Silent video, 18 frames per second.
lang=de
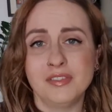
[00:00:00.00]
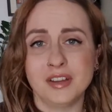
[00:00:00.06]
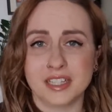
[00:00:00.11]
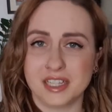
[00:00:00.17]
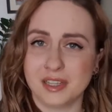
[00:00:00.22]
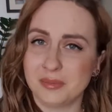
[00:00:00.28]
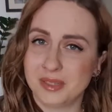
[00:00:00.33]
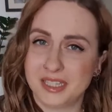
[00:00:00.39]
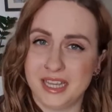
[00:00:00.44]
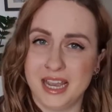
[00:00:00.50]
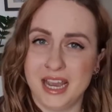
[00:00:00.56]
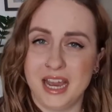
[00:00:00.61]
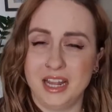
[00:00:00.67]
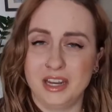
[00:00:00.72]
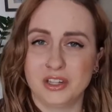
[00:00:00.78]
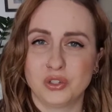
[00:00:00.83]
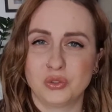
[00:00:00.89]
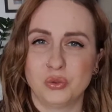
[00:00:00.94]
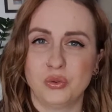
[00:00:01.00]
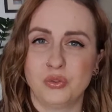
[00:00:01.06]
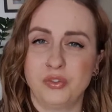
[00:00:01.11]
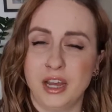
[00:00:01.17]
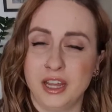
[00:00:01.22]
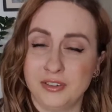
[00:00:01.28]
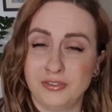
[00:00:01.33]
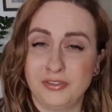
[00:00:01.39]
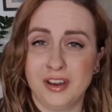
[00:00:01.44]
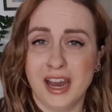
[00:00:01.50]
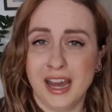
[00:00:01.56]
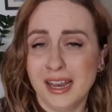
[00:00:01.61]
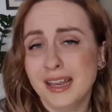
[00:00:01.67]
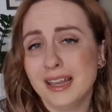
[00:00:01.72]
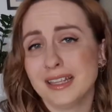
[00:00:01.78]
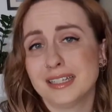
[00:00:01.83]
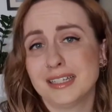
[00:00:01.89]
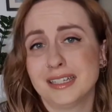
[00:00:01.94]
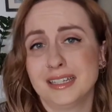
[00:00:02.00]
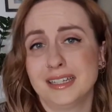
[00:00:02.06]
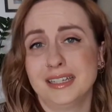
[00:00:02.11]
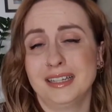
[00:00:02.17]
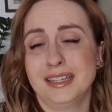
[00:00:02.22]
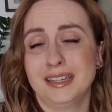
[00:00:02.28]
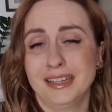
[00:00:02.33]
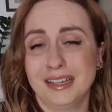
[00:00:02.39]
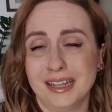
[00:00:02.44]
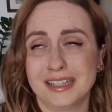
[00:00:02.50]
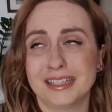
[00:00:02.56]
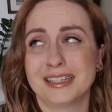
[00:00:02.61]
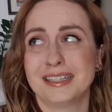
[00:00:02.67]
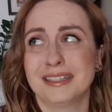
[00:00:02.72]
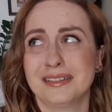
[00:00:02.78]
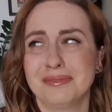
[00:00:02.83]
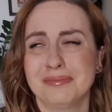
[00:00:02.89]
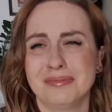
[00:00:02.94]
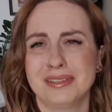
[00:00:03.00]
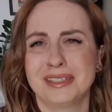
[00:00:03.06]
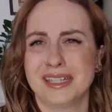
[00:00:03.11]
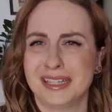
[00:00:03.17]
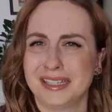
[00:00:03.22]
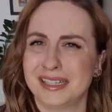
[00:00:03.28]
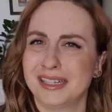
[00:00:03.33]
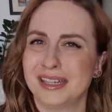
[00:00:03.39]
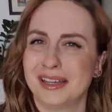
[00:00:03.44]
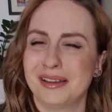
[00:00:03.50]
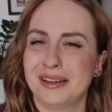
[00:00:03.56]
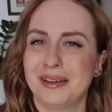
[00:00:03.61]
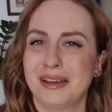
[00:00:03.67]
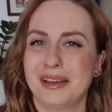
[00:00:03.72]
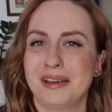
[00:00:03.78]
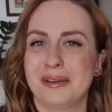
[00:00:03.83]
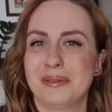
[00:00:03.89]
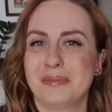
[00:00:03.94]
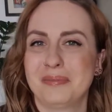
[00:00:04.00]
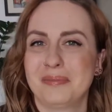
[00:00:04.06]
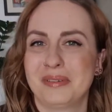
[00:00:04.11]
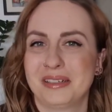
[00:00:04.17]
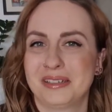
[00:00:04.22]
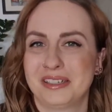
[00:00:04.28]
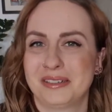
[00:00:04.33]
was er bisher alles so hat veranlassen lassen seit seiner äh,